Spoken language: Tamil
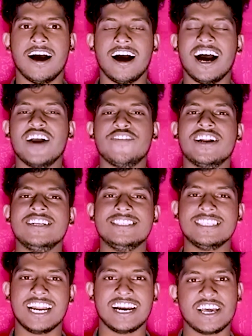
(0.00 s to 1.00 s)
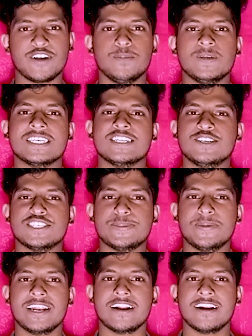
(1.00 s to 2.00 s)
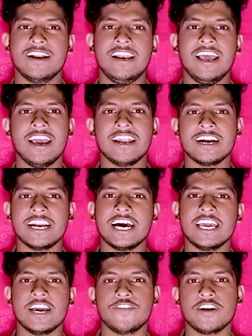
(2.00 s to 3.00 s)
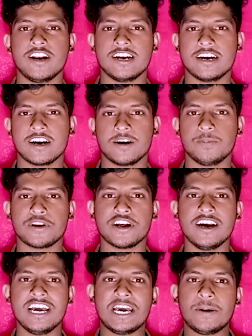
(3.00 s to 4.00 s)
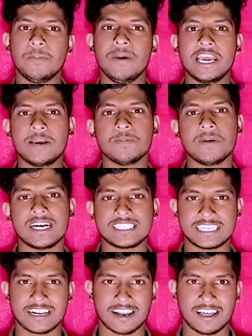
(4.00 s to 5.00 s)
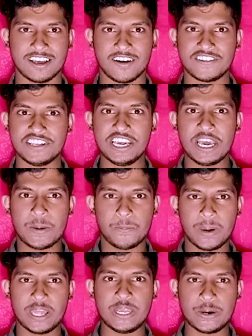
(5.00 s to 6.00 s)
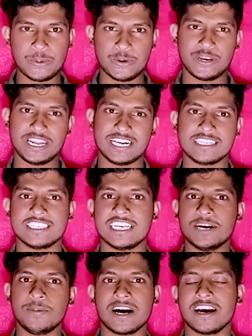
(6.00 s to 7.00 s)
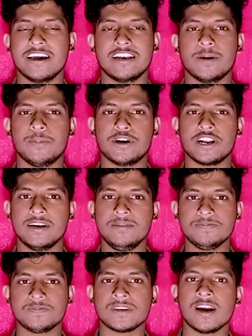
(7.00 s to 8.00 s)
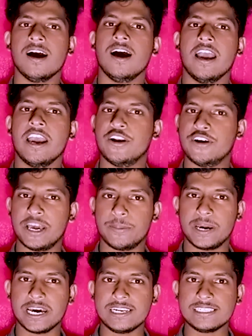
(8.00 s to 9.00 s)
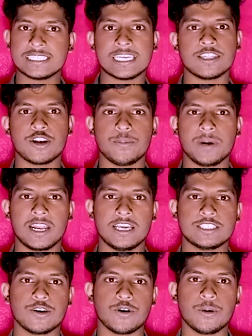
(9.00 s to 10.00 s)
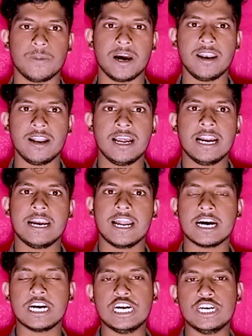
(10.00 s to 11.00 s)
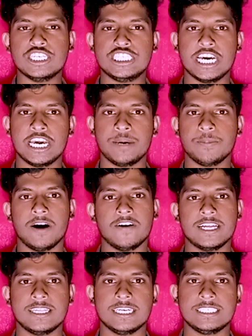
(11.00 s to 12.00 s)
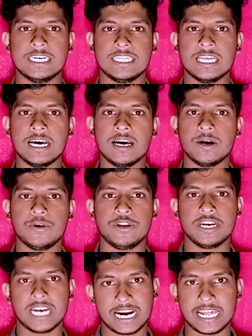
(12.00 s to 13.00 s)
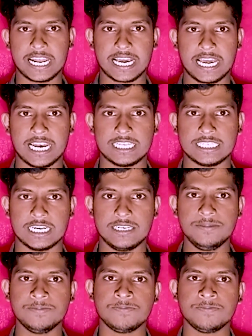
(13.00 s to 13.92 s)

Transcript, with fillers: ஹாய் ஃப்ரெண்ட்ஸ் நான் இன்றைக்கி ரொம்ப சந்தோஷமாக இருக்கிறேன் என்னென்னா எஃப்னா நடக்க போகிற பிக் மாஸ்டர் அதாவது பெரிய குரு நிகழ்ச்சியில் பங்கேற்க போகிறேன் என்னுடைய பெயர் சந்திரகுமார் கிஷோகுமார் நான் கிளிநொச்சி மாவட்டத்தை சேர்ந்த ஒரு நடன கலைஞன்